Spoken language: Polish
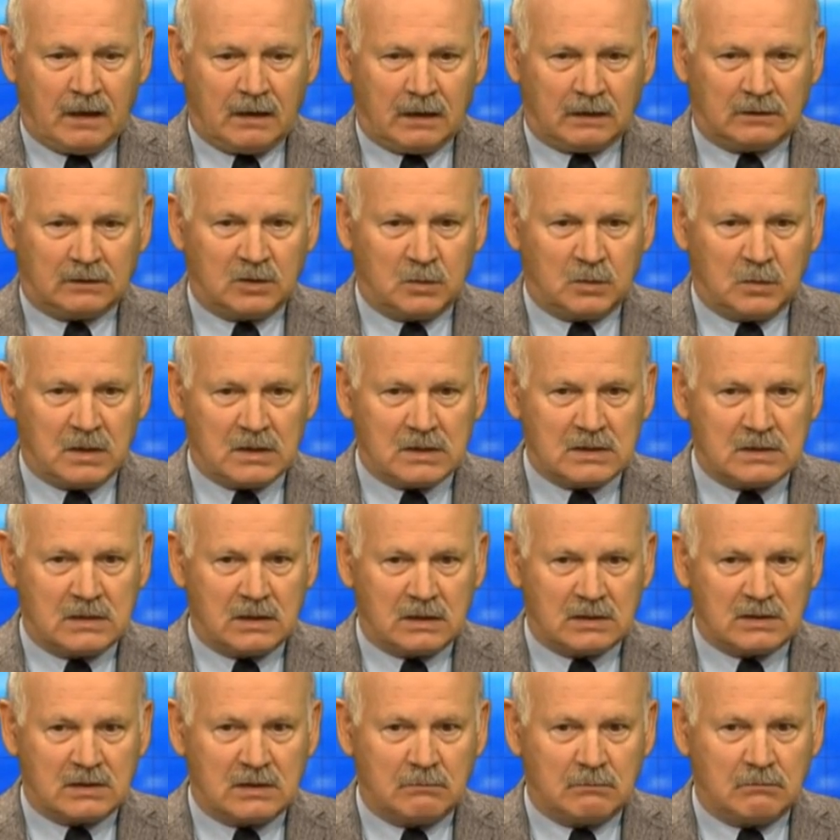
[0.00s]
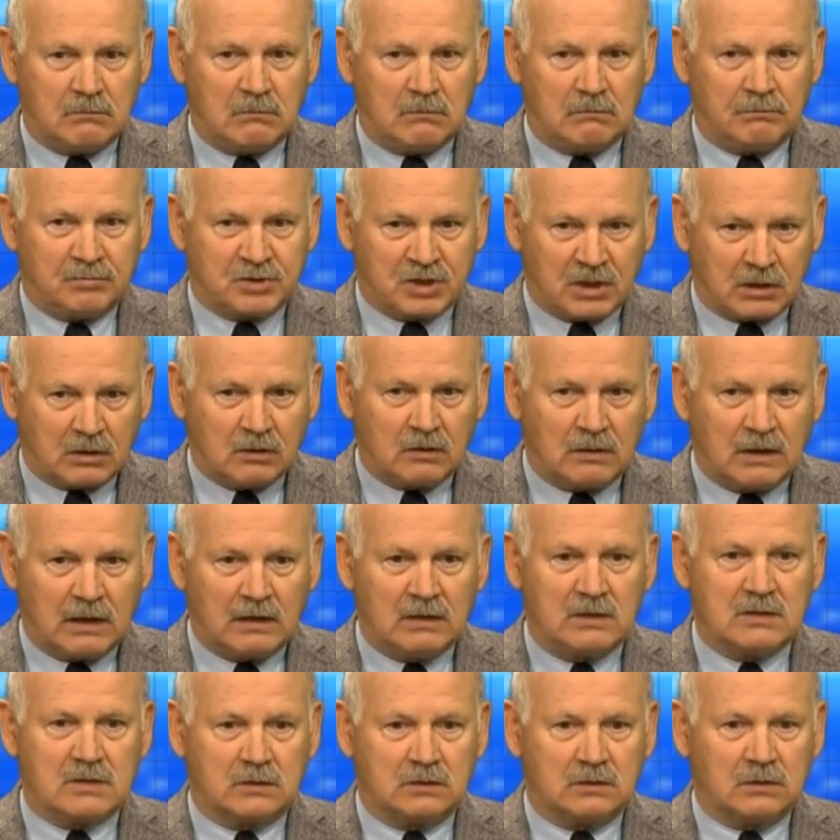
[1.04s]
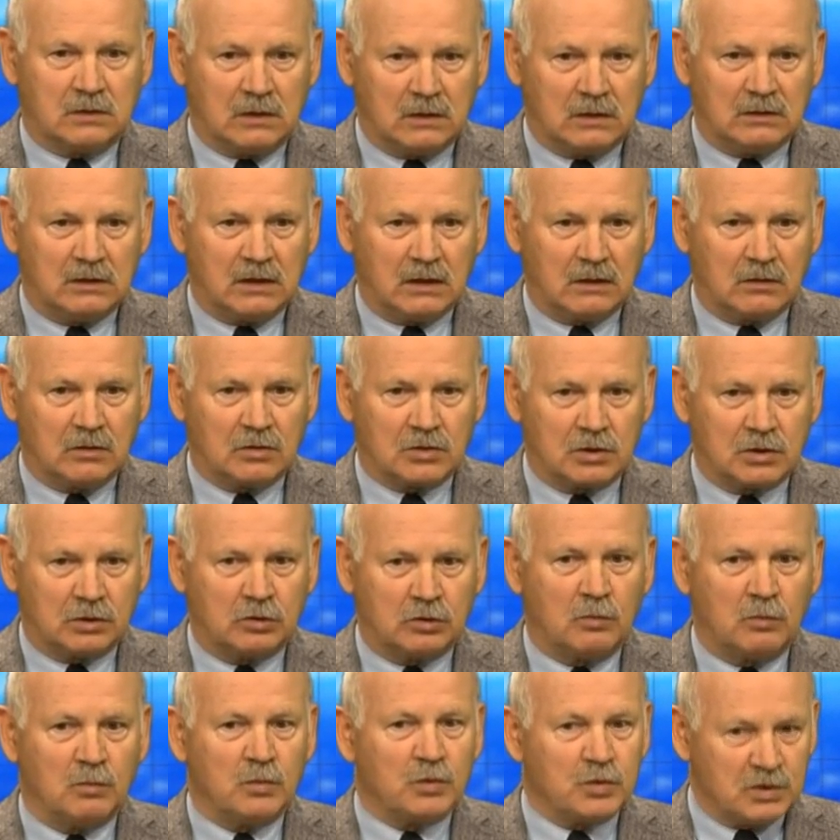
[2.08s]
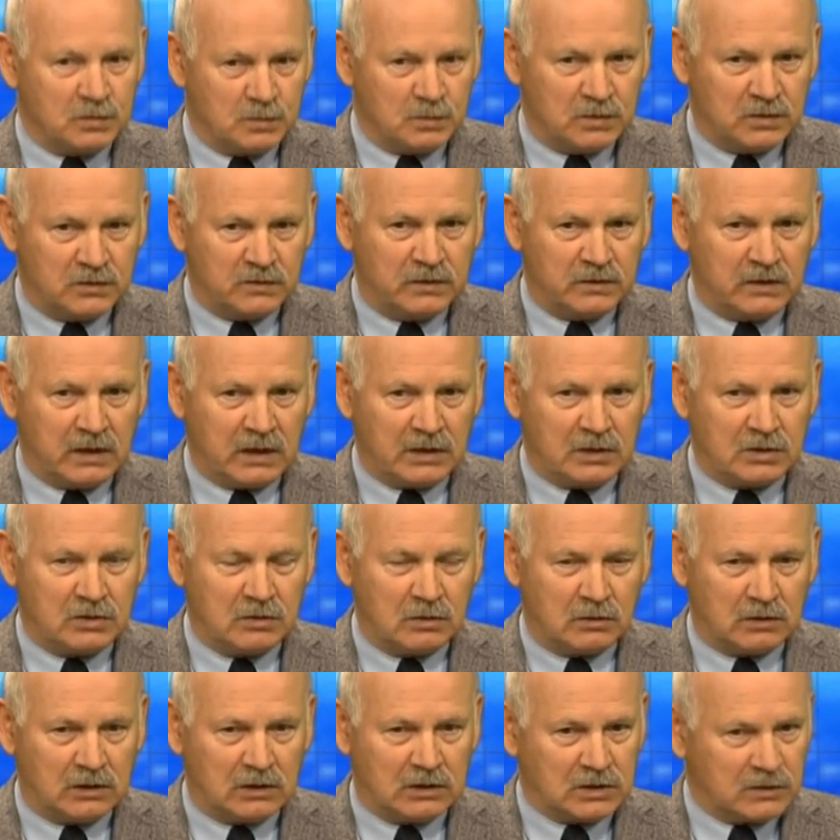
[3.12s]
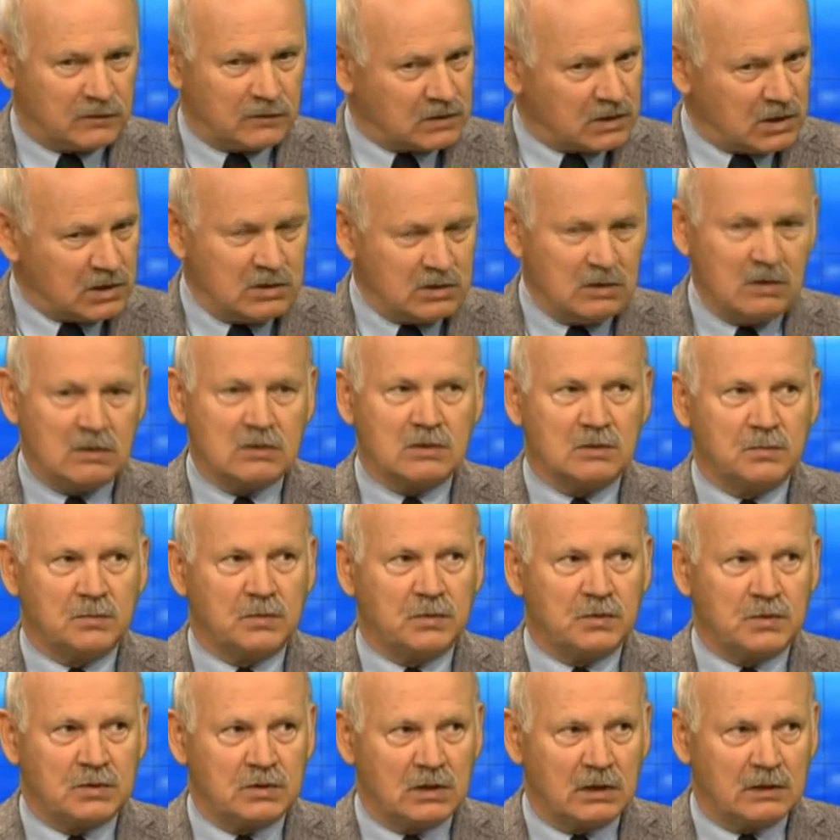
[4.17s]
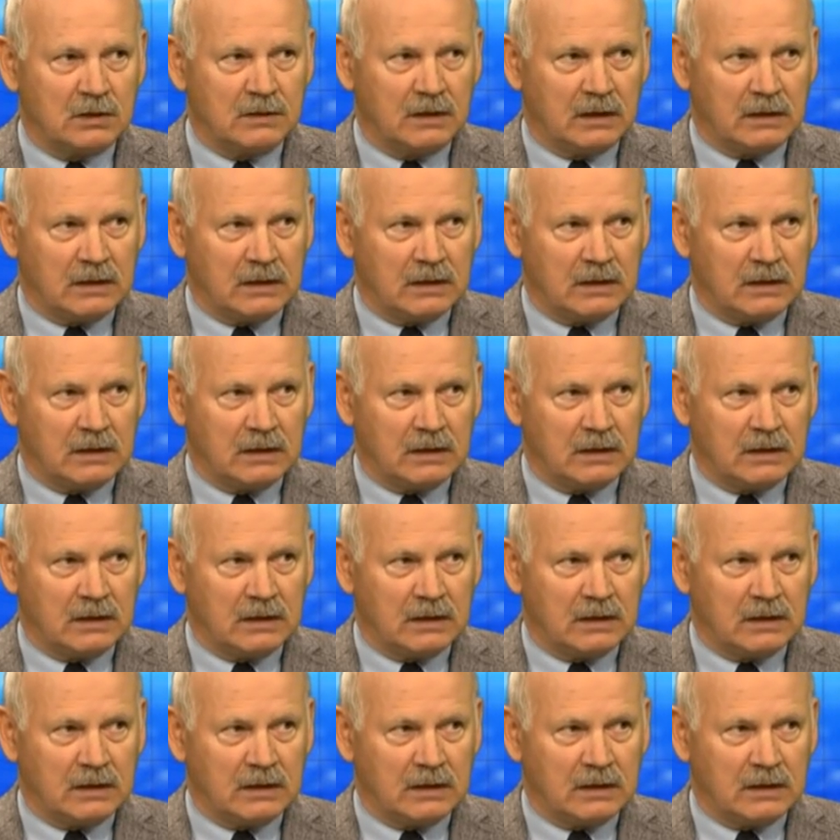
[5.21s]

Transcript: Natomiast jestem przekonany co do jednego, że to musi być wyjaśnione, czy wcześniej, czy później.